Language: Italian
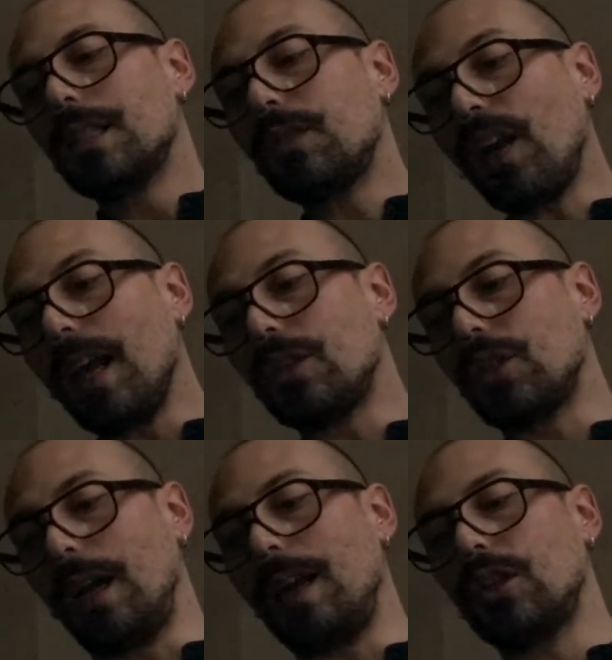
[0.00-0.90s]

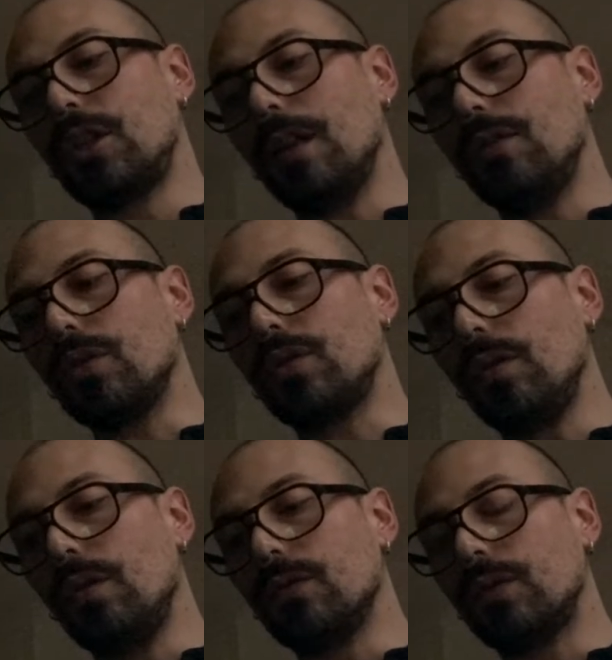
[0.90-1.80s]
sfreccia lasciando
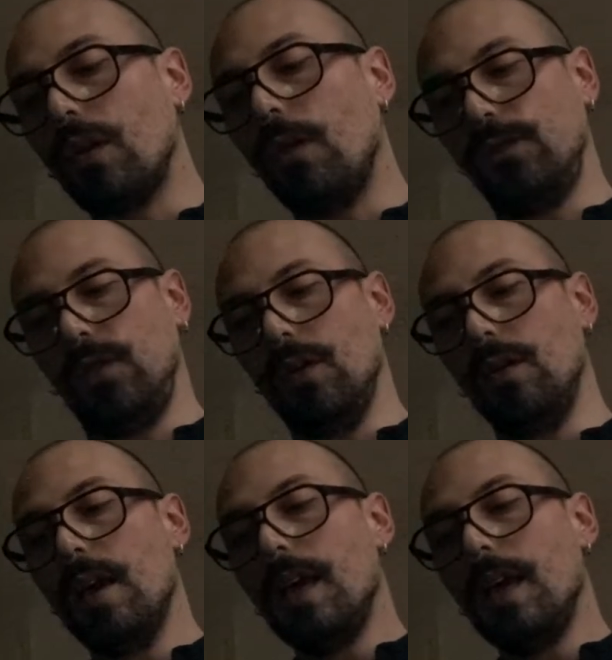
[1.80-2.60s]
solo un soffio,